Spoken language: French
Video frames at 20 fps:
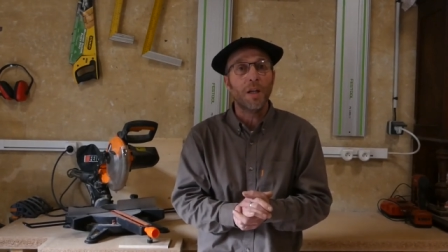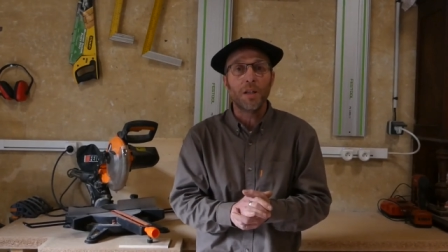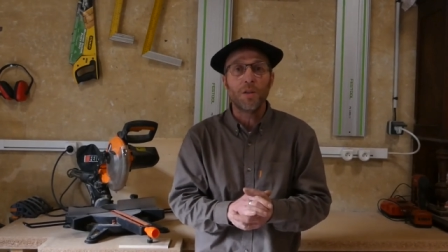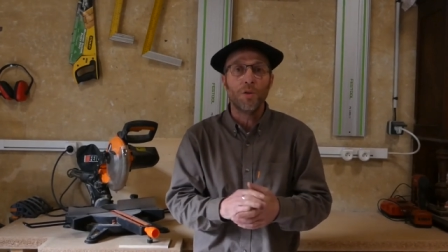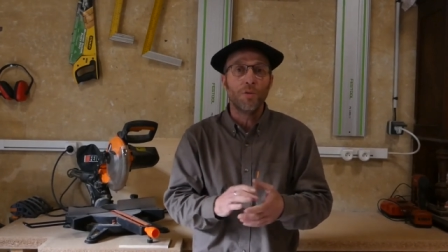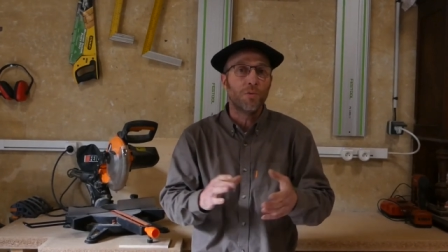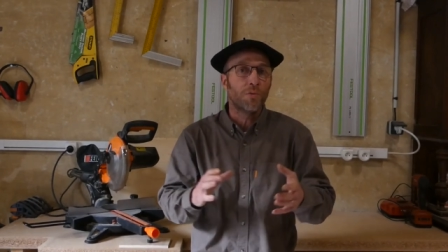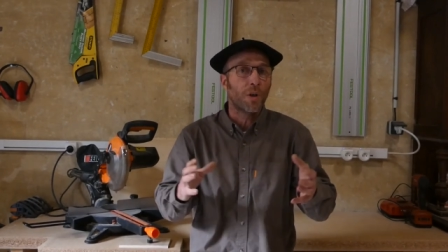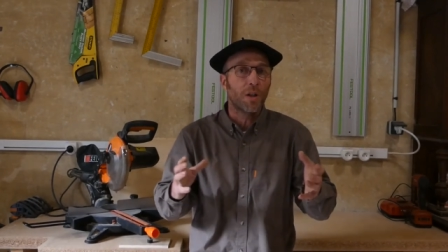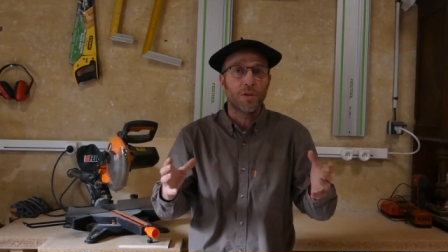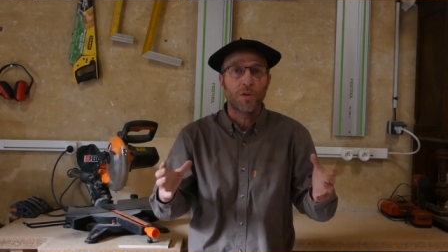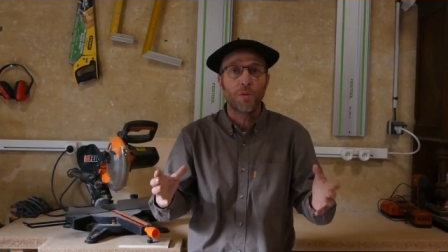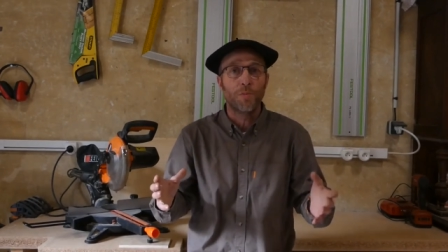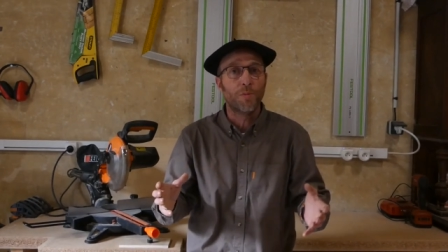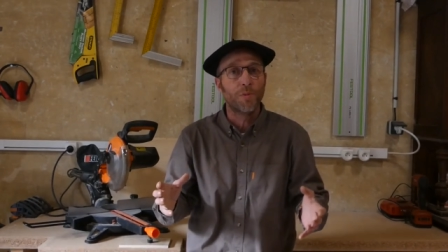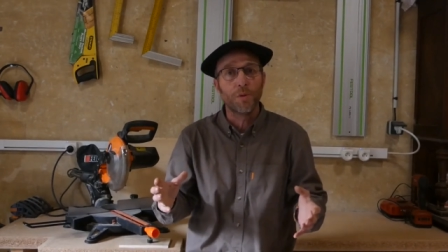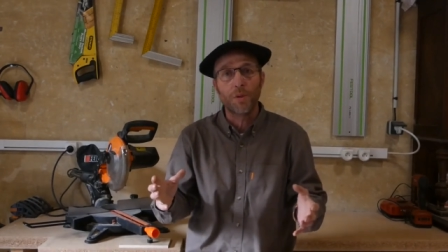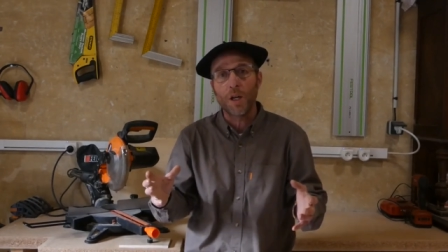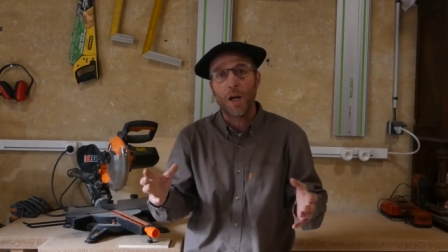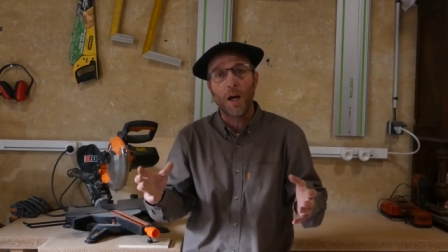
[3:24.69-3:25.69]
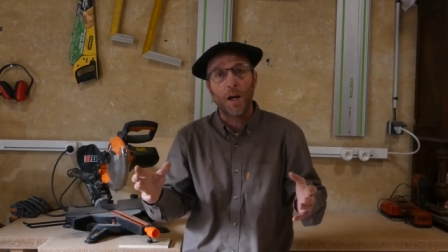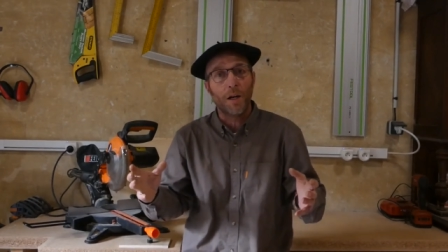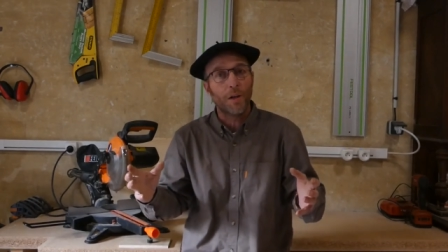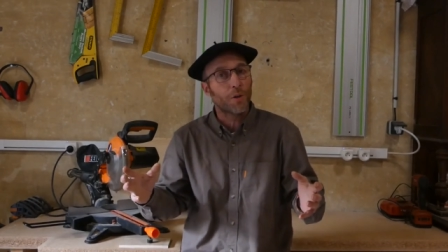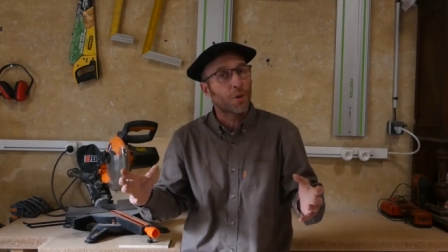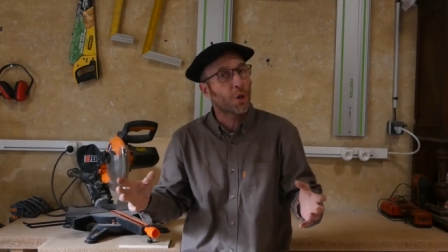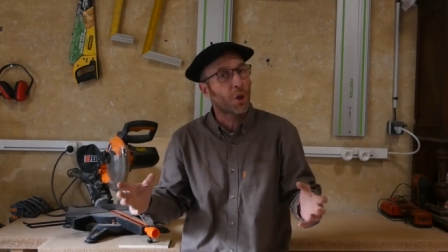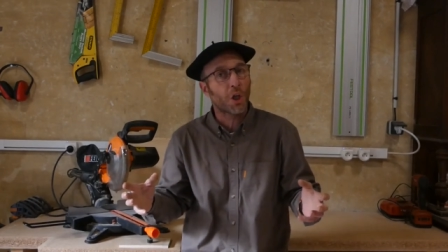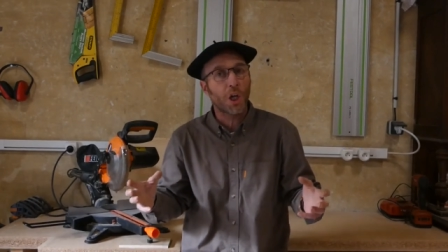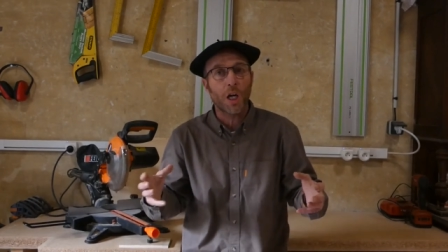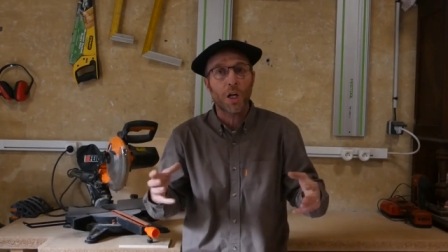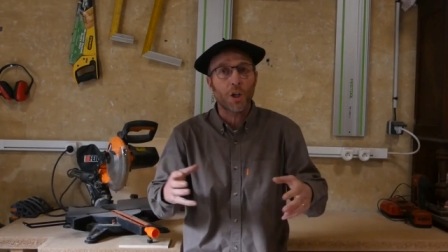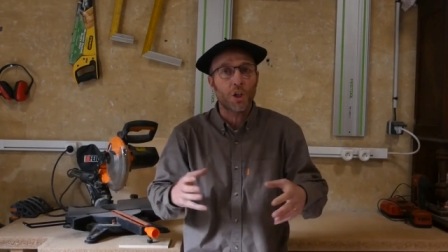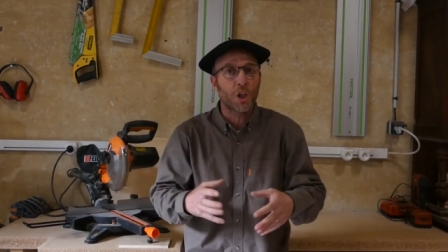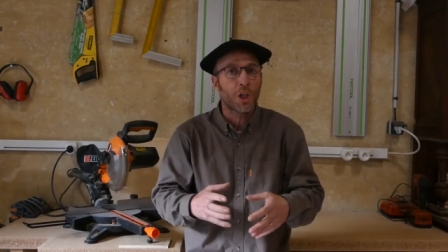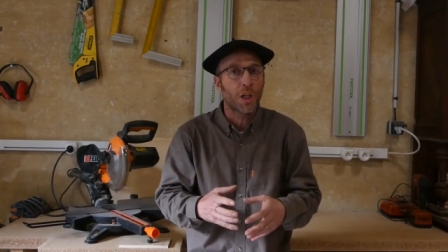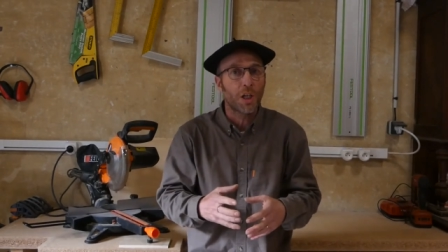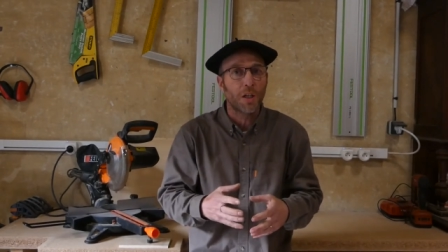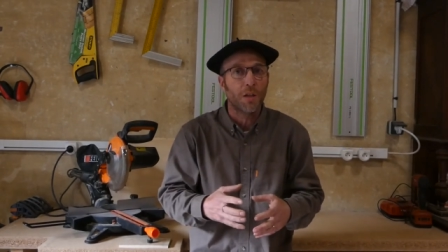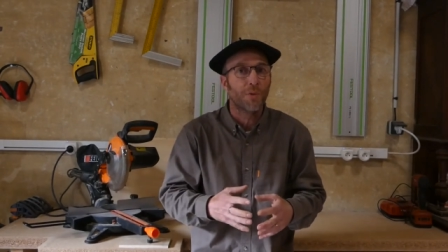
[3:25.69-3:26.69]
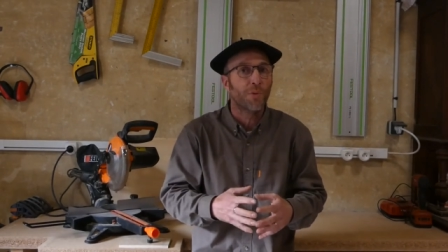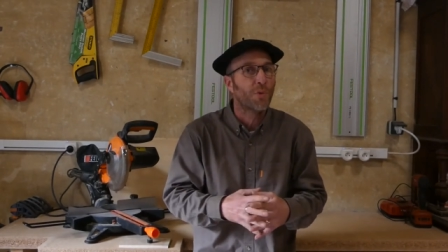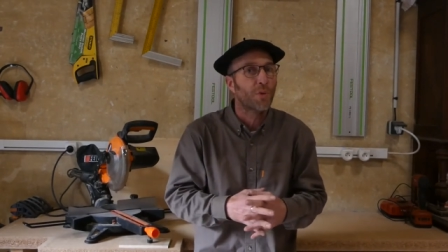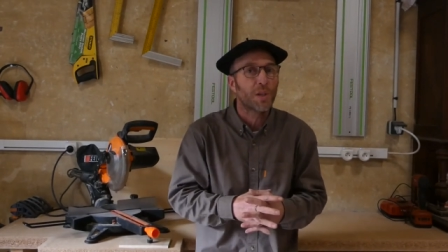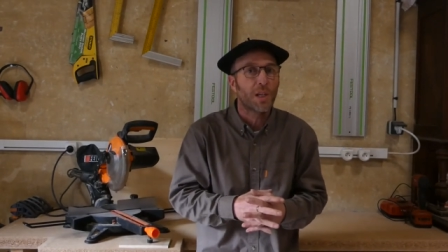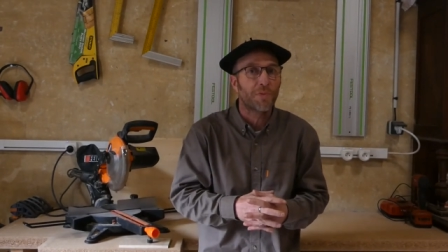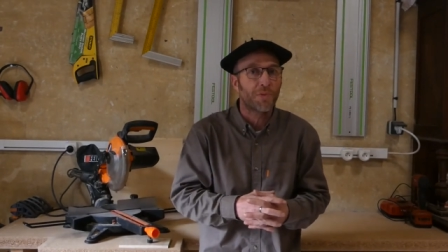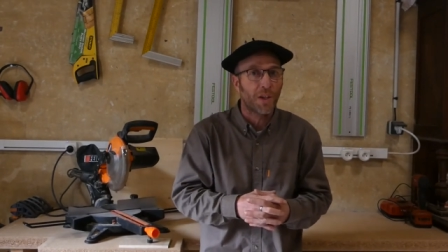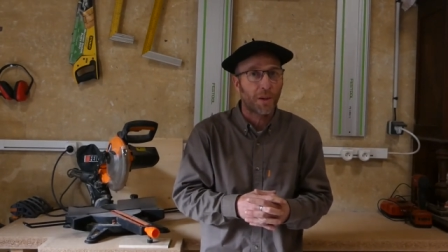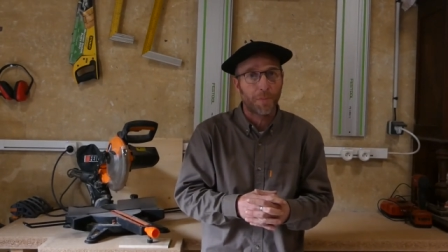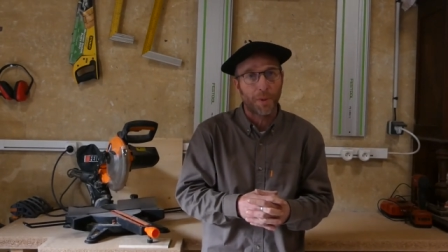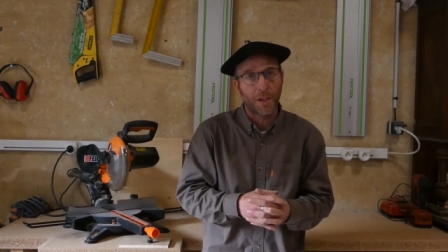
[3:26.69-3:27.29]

il ne vous reste plus qu'à charger vos affaires